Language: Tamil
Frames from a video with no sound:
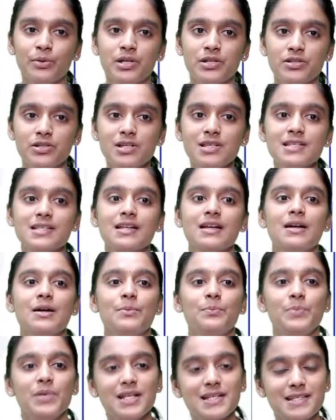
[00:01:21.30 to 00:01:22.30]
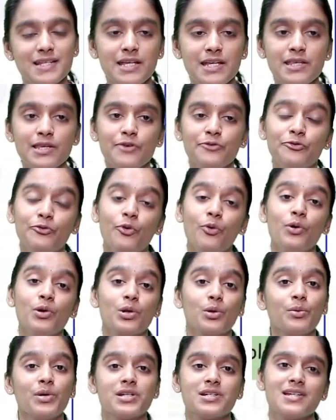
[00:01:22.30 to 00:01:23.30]
கொஷின்ஸ் ப்ளஸ் இந்த ஃபோர்
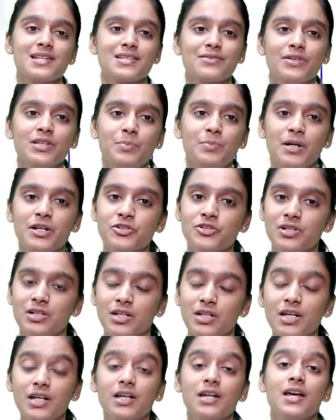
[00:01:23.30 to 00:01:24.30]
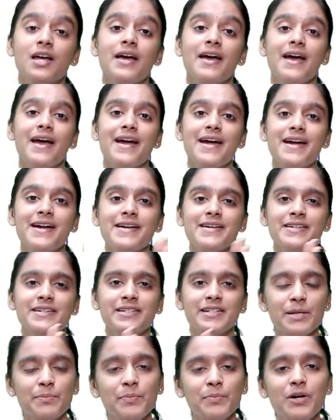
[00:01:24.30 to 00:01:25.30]
கொஷின்ஸ் வந்து படிச்சிருங்க அண்ட்
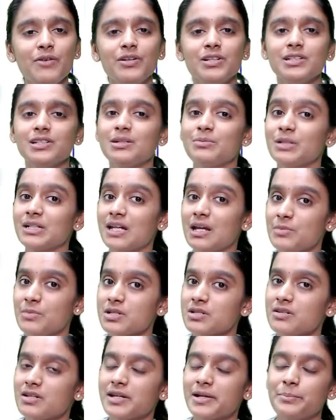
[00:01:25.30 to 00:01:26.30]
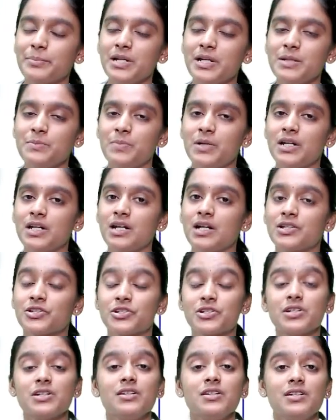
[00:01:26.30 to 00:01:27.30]
இப்போ வந்து நம்ம கெமிஸ்ட்ரி கம்ப்ளீட்
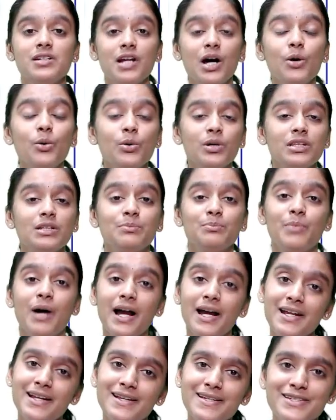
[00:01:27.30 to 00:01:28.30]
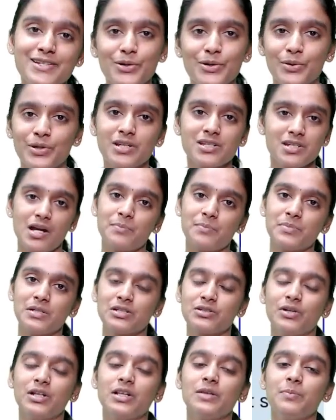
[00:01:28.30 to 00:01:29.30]
பண்ணியாச்சு நவ் வந்து பயாலஜியோட
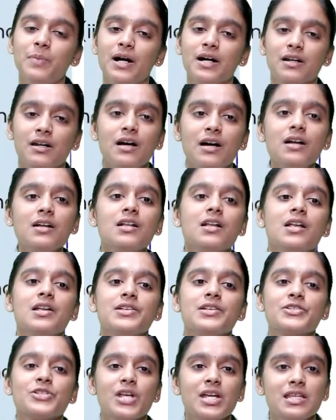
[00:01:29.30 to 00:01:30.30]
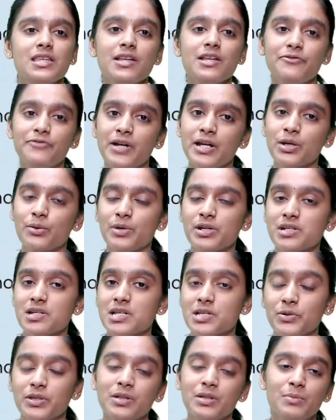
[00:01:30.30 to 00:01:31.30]
சாப்டர் டுவெல் பார்க்கலாம் ஸோ இந்த ஃபைவ்
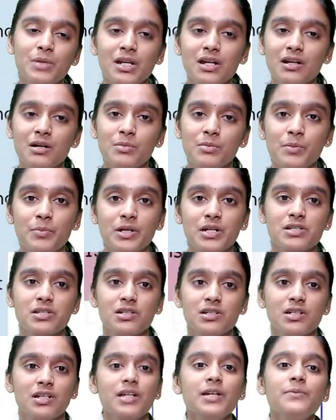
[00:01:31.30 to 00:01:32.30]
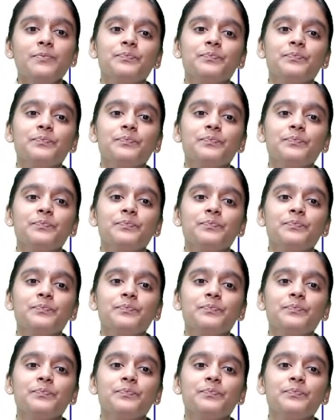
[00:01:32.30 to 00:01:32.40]
கொஷின்ஸ் வந்து மறக்காம படிச்சிருங்க